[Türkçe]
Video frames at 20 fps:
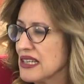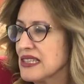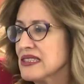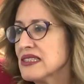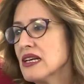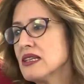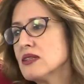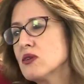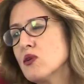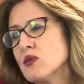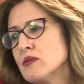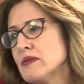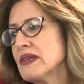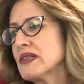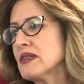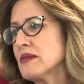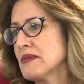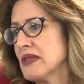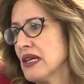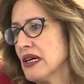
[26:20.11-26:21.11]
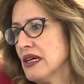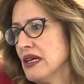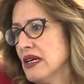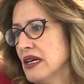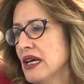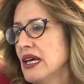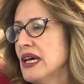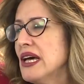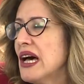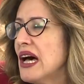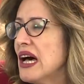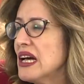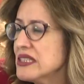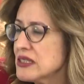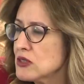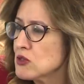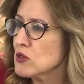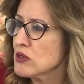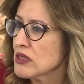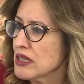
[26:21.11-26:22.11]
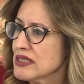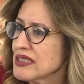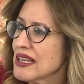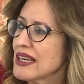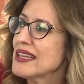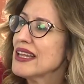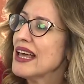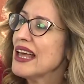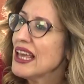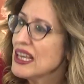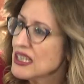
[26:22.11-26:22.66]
Zaten yoğun bakımda en çok yatan,